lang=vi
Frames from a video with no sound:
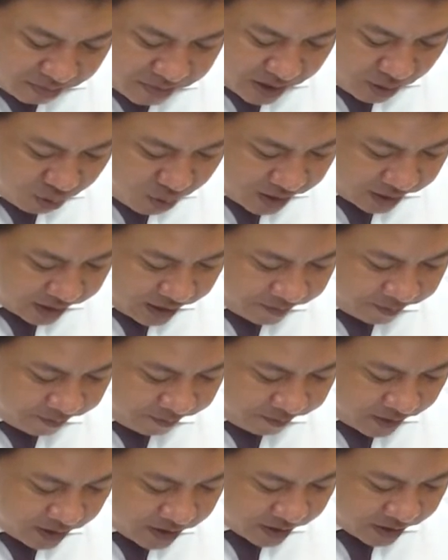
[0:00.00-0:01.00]
biệt quan tâm
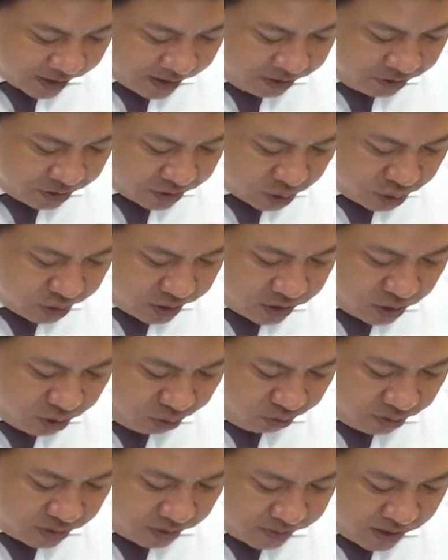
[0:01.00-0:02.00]
và được thể hiện xuyên suốt
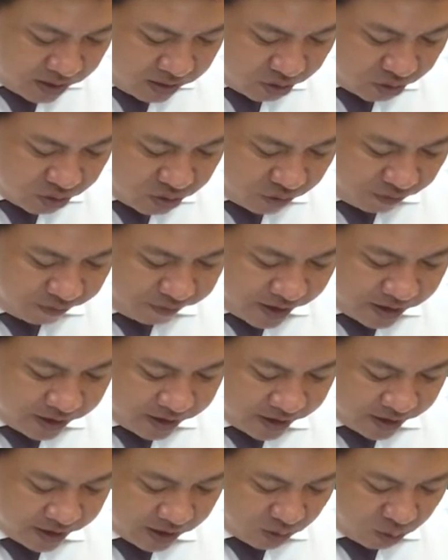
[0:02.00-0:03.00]
trong các nội dung văn
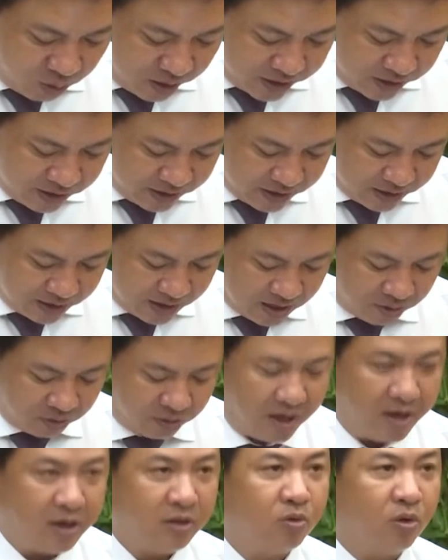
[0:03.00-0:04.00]
kiện qua các kỳ đại hội
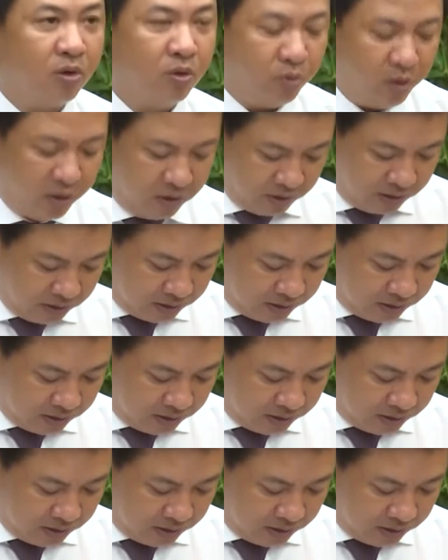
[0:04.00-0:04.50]
Đảng toàn quốc.